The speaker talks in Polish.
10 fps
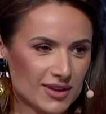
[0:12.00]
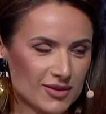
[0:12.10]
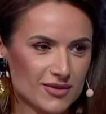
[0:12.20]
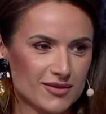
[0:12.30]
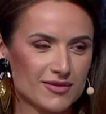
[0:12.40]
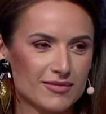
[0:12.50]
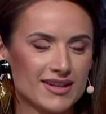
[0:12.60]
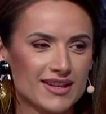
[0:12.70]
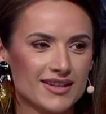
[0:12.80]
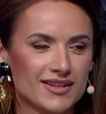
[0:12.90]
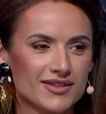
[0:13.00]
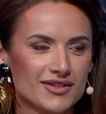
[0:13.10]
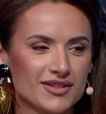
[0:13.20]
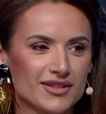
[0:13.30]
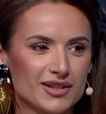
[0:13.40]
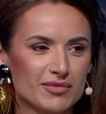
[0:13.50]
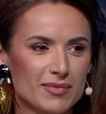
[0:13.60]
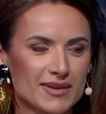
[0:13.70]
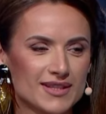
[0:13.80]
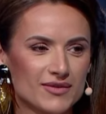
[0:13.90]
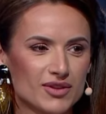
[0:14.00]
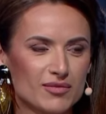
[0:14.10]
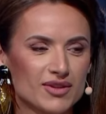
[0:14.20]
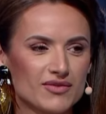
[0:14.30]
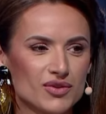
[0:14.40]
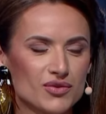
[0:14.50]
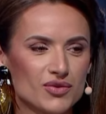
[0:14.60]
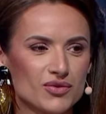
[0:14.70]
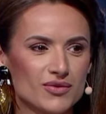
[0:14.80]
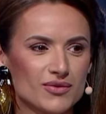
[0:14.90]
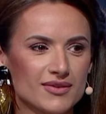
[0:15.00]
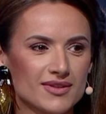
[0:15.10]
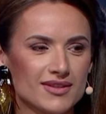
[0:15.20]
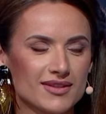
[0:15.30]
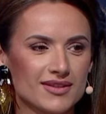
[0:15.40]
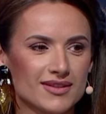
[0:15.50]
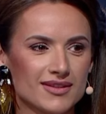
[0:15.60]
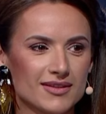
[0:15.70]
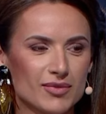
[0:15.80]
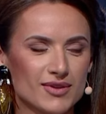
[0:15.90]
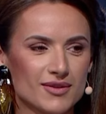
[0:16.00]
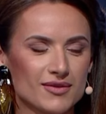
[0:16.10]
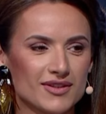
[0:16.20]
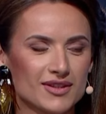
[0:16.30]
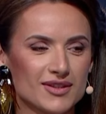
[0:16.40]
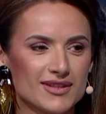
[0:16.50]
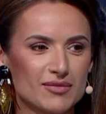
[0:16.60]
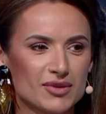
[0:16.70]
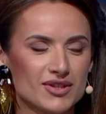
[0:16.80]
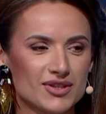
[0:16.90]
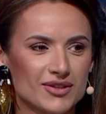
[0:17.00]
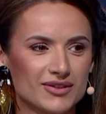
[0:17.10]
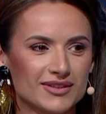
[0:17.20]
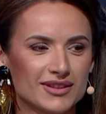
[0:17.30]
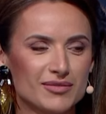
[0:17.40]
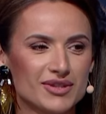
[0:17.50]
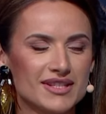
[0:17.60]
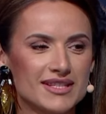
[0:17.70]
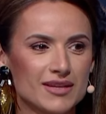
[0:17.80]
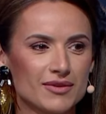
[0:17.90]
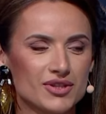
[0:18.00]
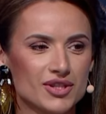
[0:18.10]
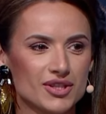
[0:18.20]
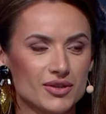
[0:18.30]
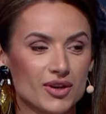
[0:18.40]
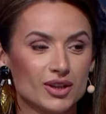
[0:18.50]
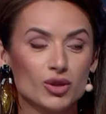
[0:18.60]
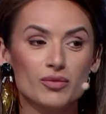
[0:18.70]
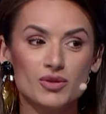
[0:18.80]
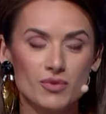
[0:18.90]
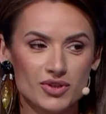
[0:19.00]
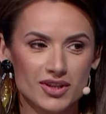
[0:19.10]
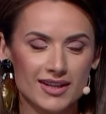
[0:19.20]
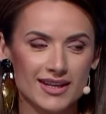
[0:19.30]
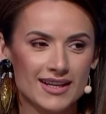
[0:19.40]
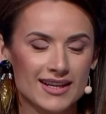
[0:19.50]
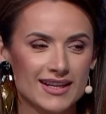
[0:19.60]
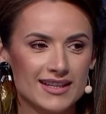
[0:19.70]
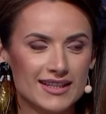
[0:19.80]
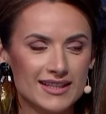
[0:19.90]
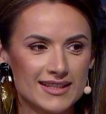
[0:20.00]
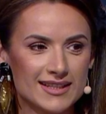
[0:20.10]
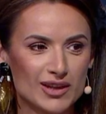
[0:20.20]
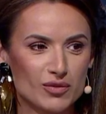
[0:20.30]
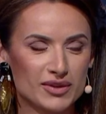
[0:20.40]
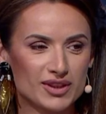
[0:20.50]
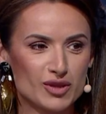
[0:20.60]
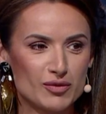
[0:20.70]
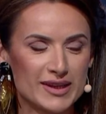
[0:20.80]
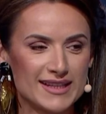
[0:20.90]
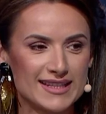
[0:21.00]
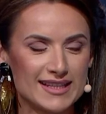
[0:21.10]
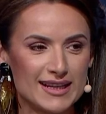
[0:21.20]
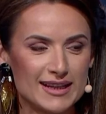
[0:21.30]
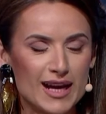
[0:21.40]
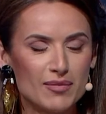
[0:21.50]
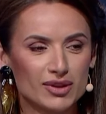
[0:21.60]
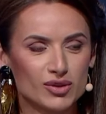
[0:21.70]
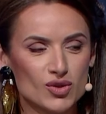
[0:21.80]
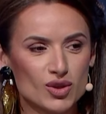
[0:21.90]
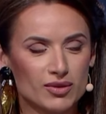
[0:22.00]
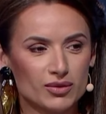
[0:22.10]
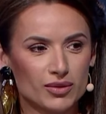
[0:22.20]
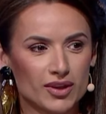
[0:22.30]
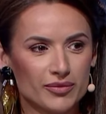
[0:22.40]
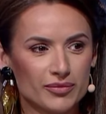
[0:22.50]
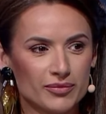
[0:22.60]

tego badania, że gdyby państwo nie byli w sojuszu z Polską 2050, gdyby nie istniała trzecia droga, to być może nie istniałby też PSL. Jak pan to skomentuje?